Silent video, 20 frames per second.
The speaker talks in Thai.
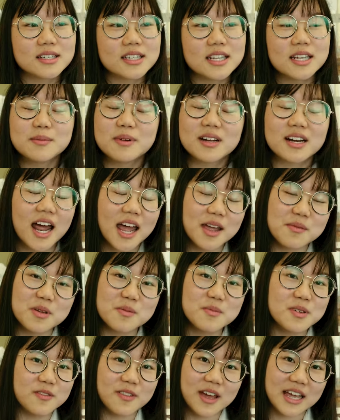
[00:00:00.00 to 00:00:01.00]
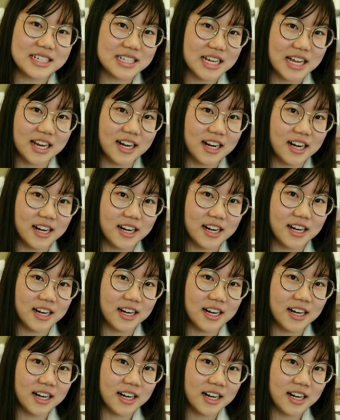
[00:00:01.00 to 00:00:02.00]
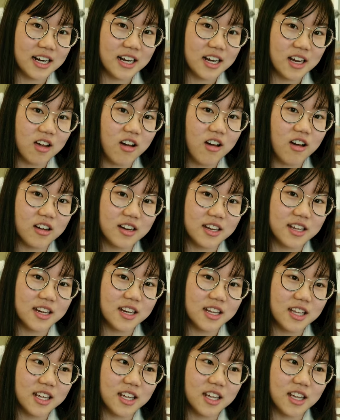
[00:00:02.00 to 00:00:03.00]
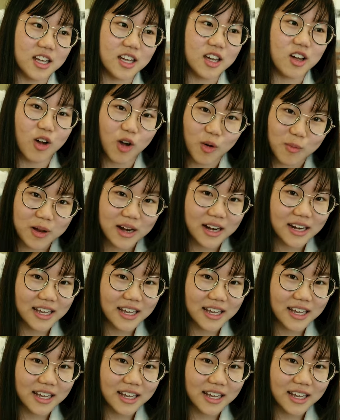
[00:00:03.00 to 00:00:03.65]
ที่เมืองไทยไม่มีแฟชั่น ก็ที่นี่ก็มา